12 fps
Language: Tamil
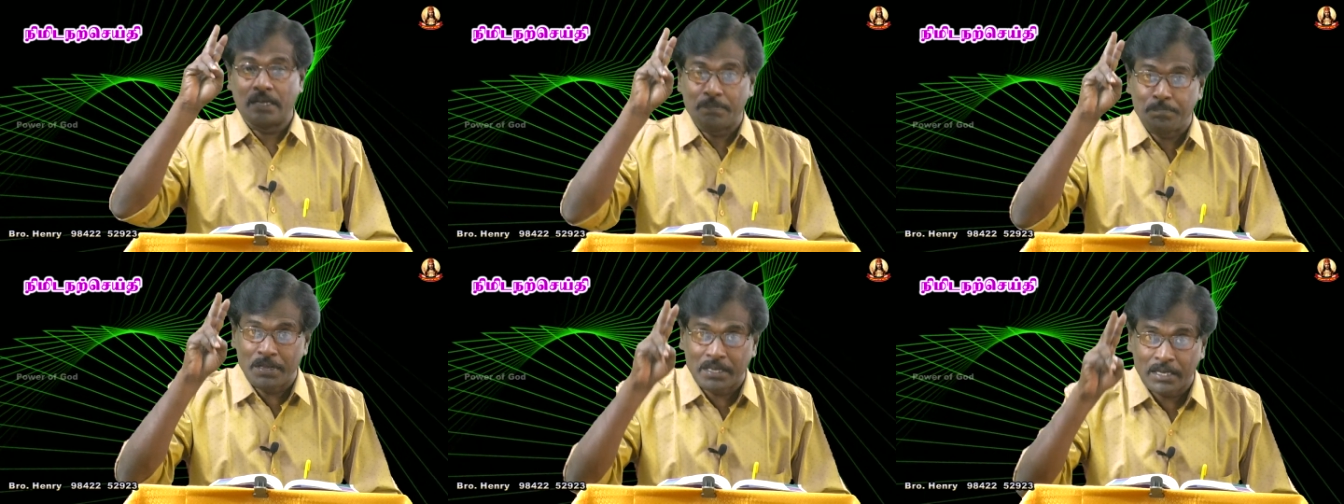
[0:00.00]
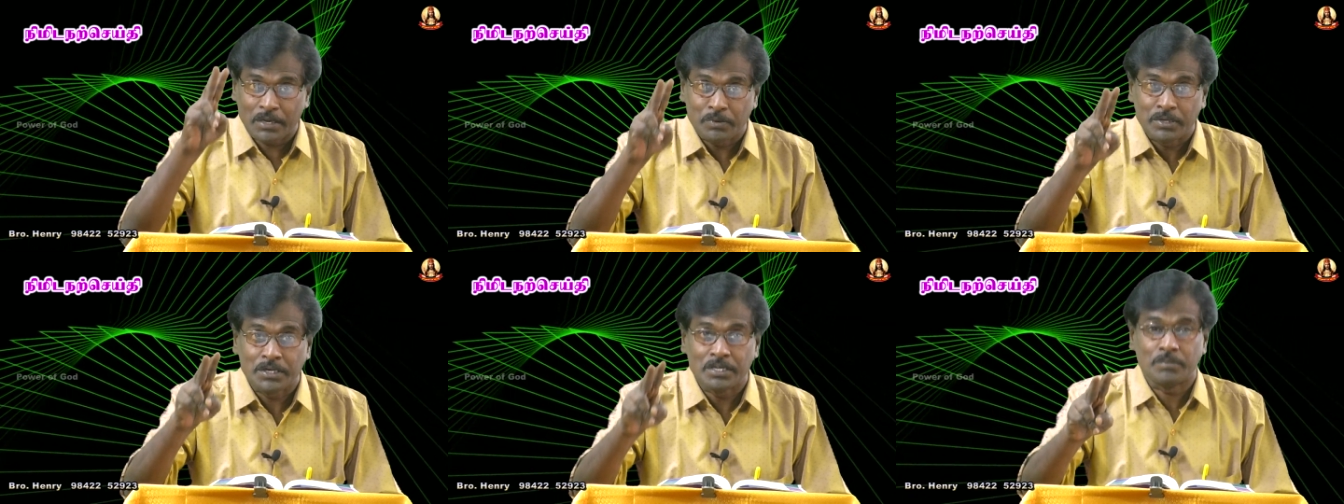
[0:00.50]
நம்பிக்கை
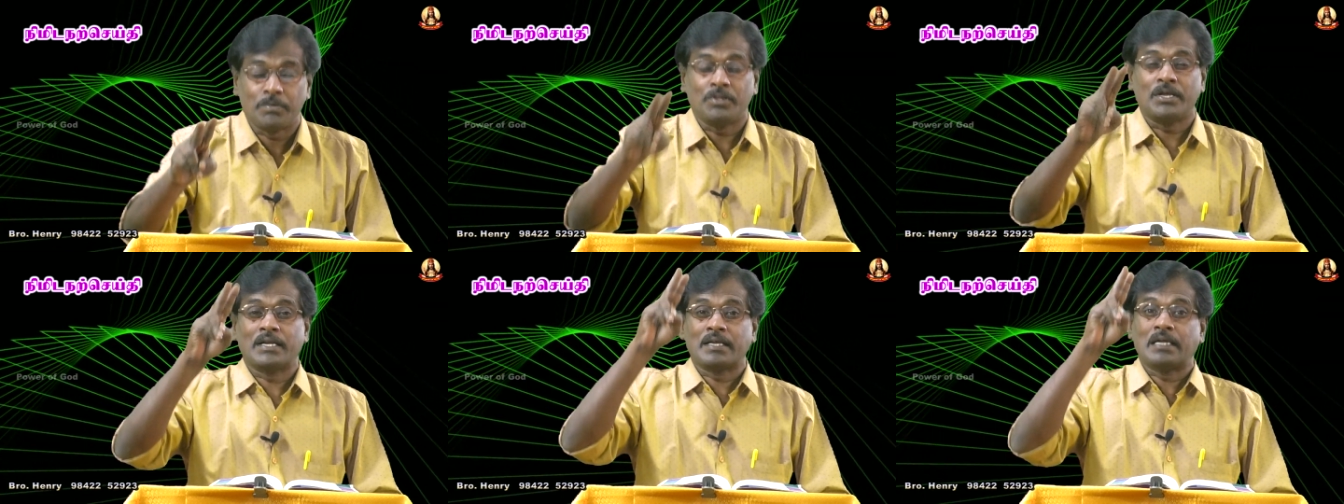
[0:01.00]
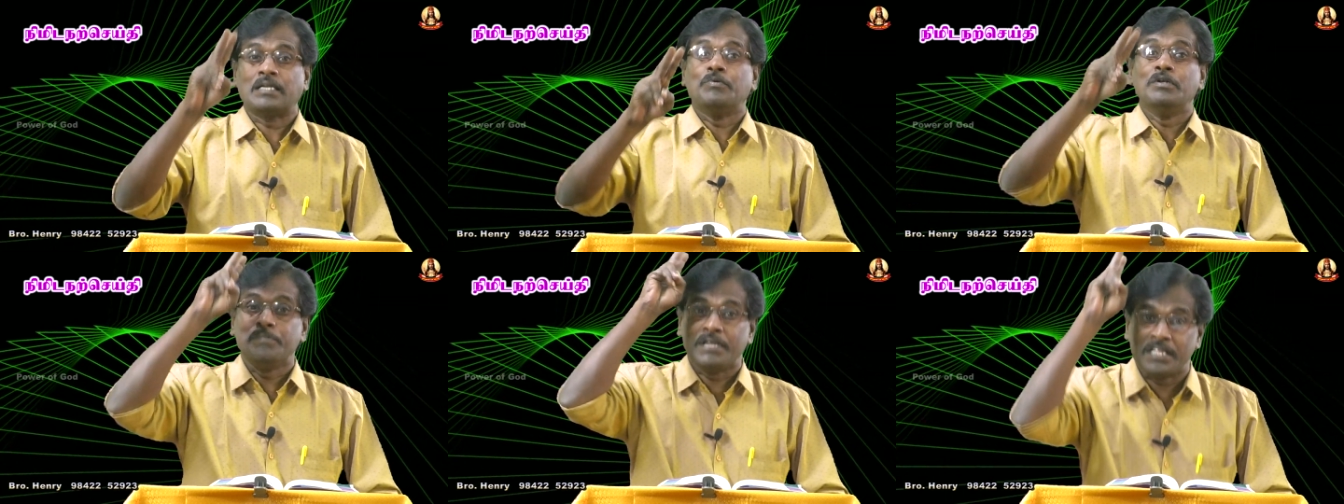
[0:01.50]
கொள்ளுகின்ற பொழுதுதான்
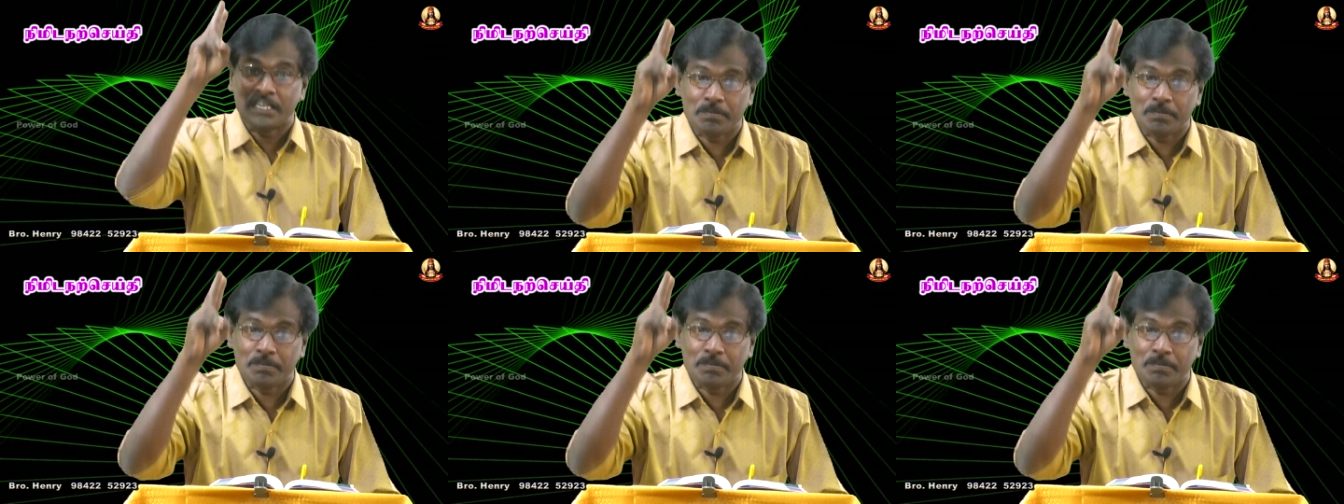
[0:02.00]
கடவுள் மீது